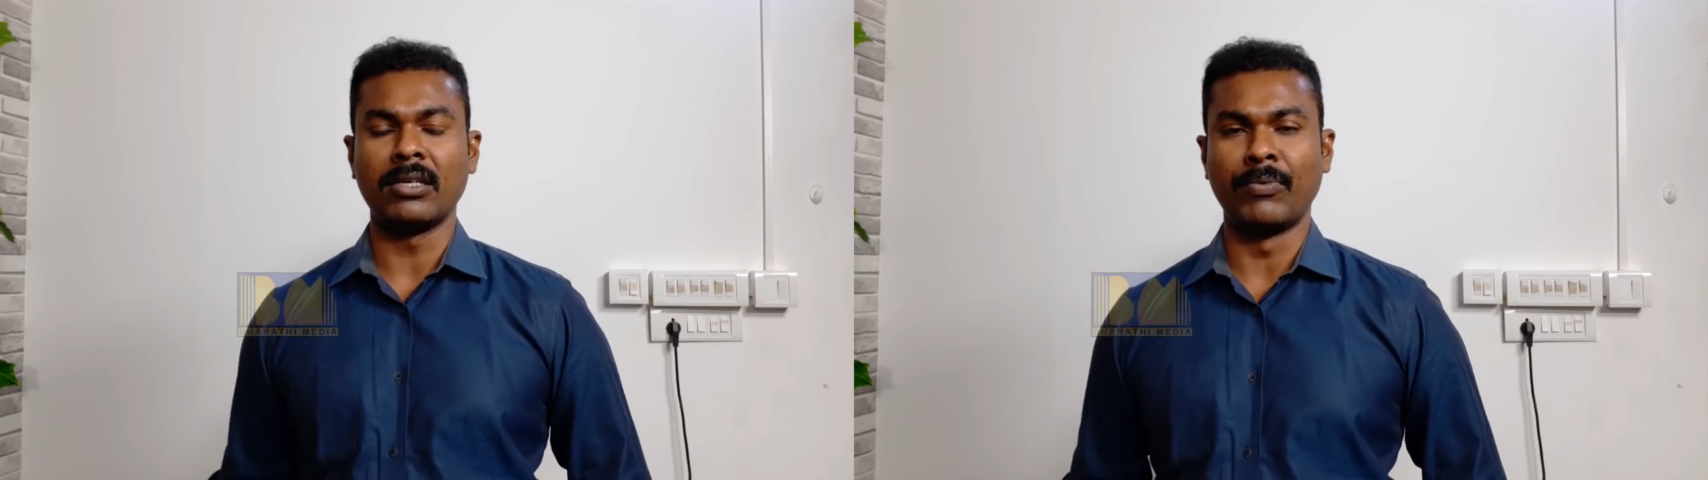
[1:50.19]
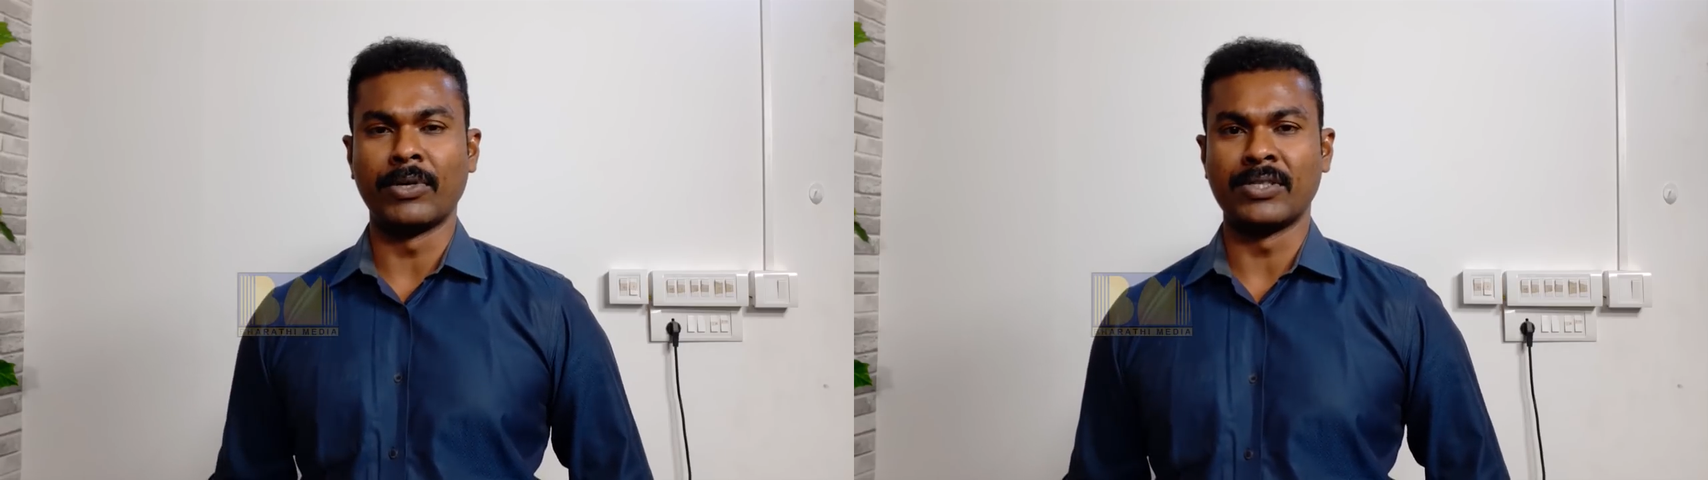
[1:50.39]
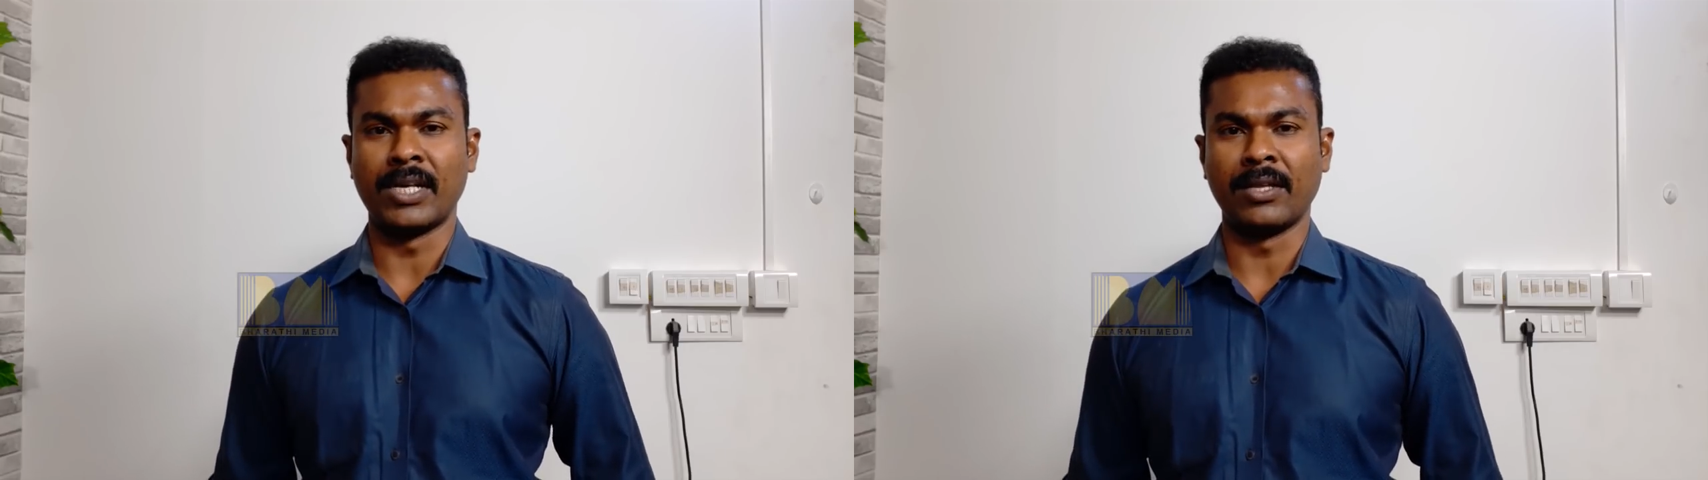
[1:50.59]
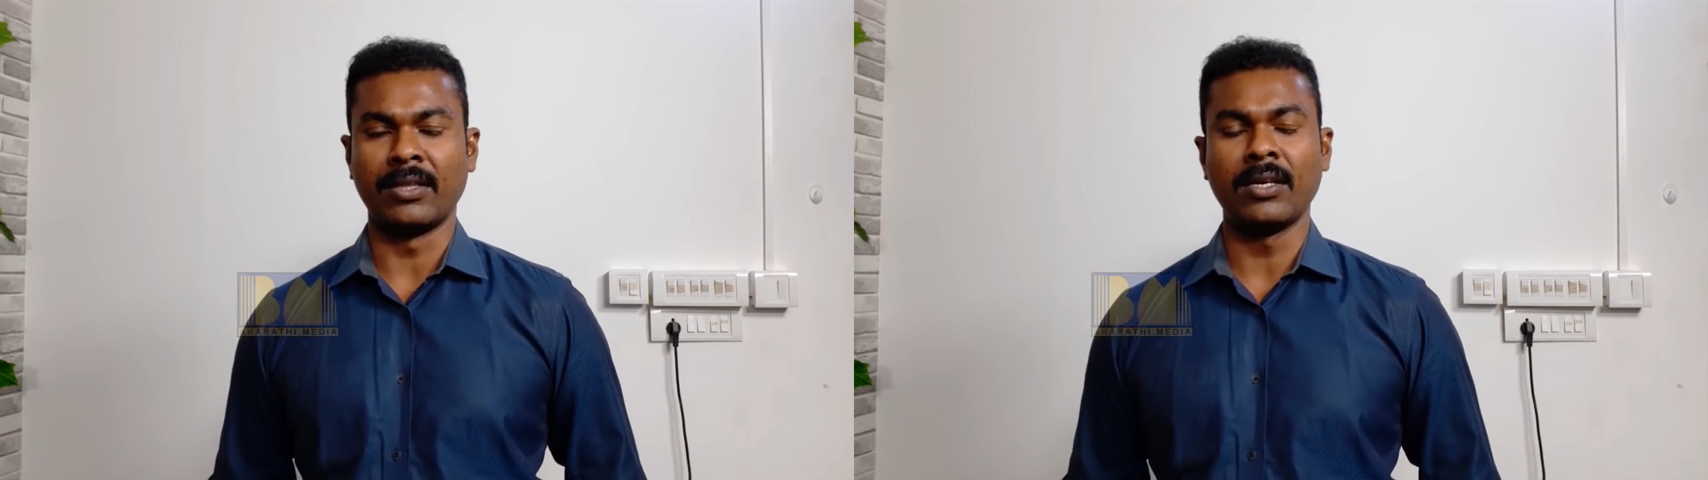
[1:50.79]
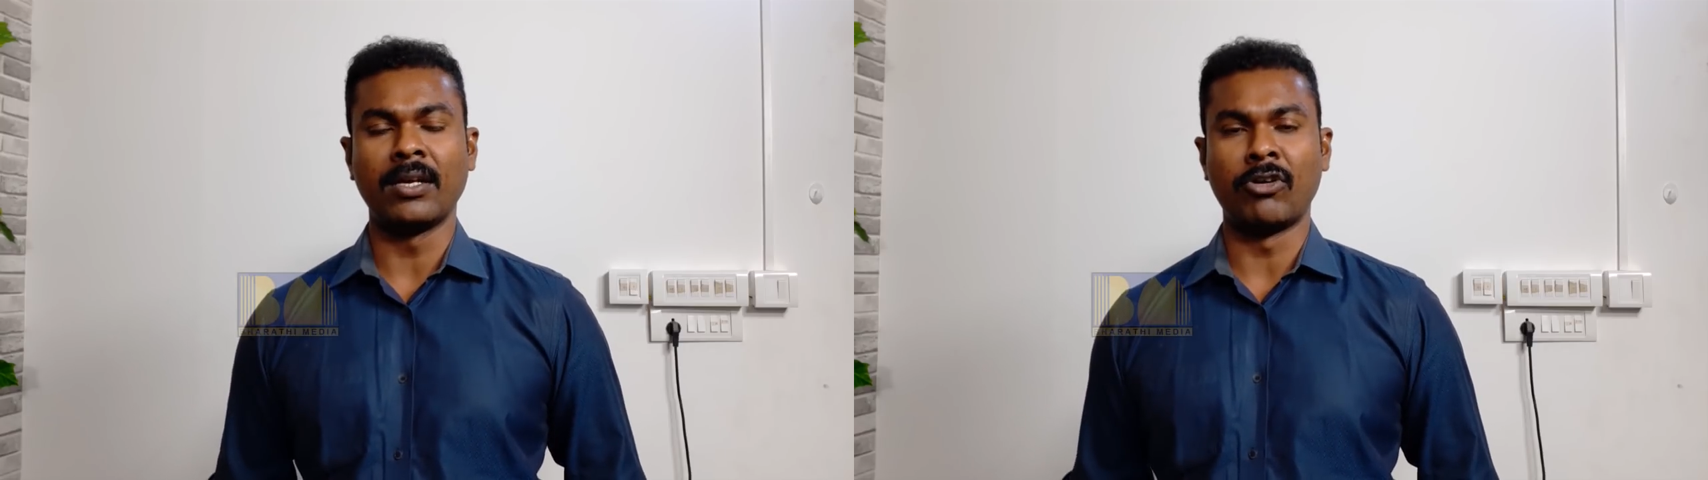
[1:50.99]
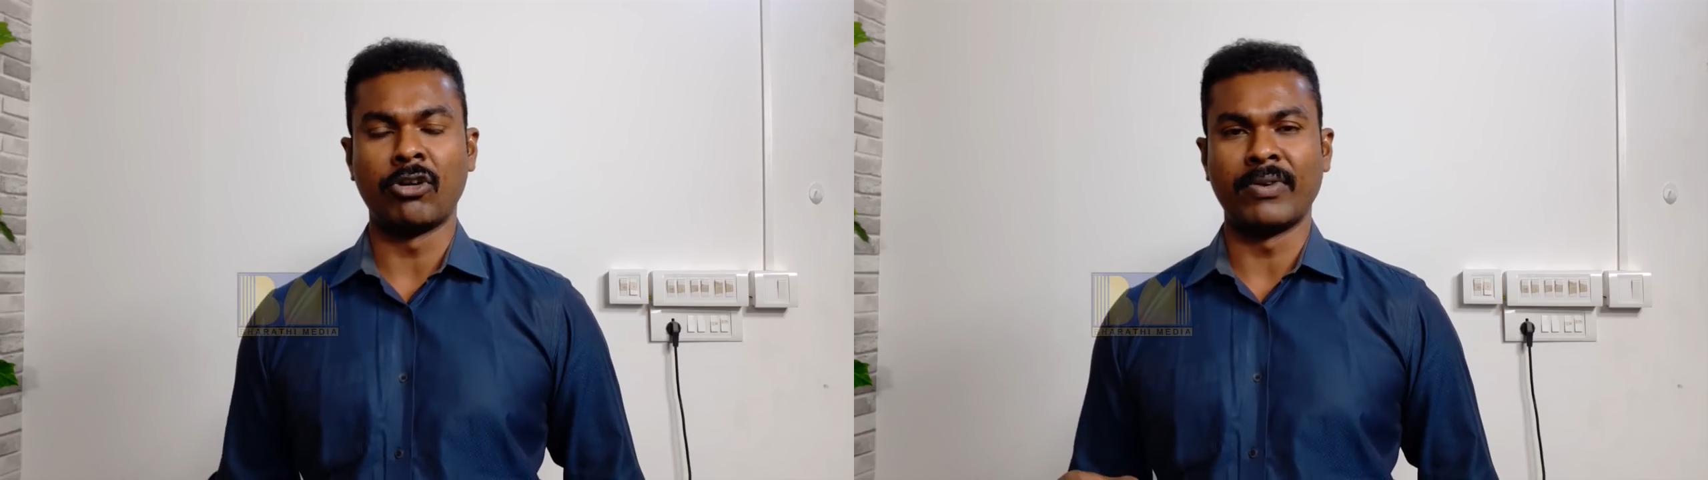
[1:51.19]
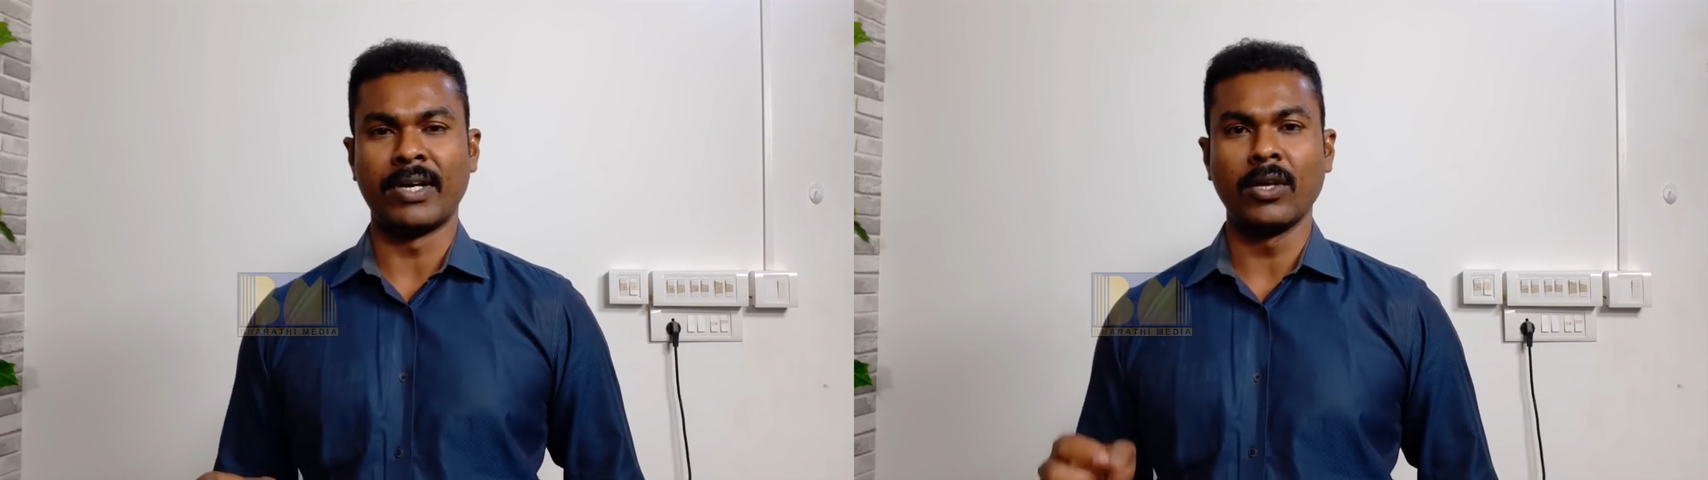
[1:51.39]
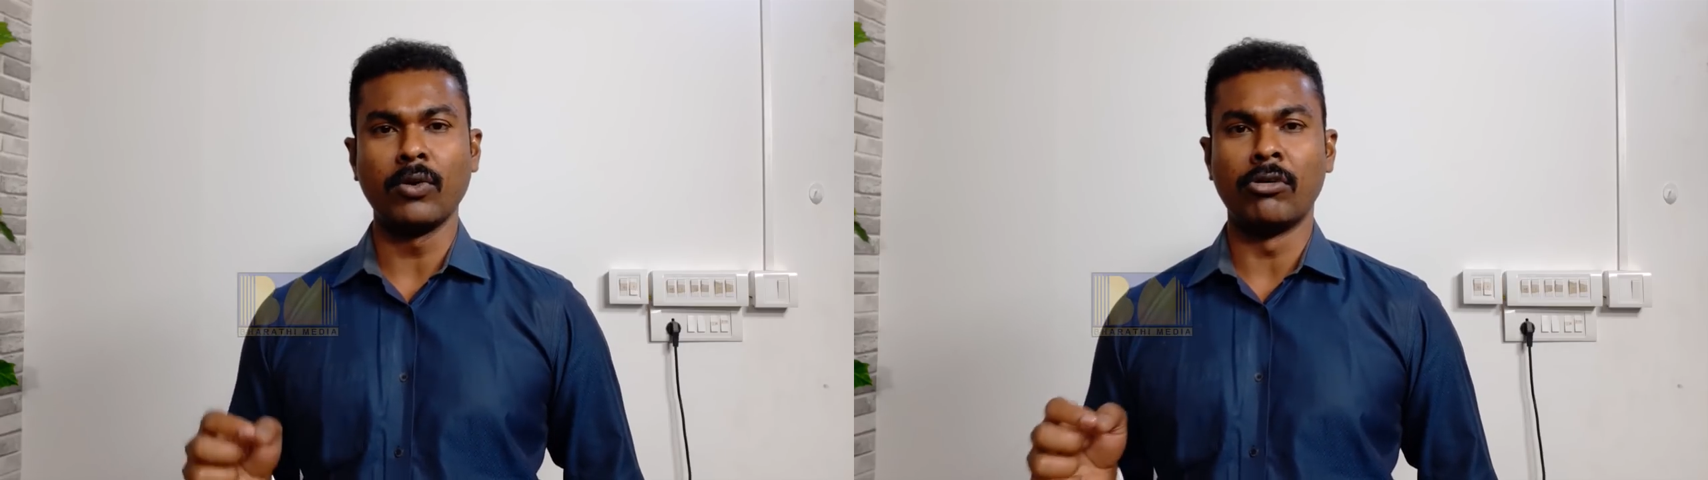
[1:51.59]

ఇవ్వడం జరిగింది నాడు ఉన్నటువంటి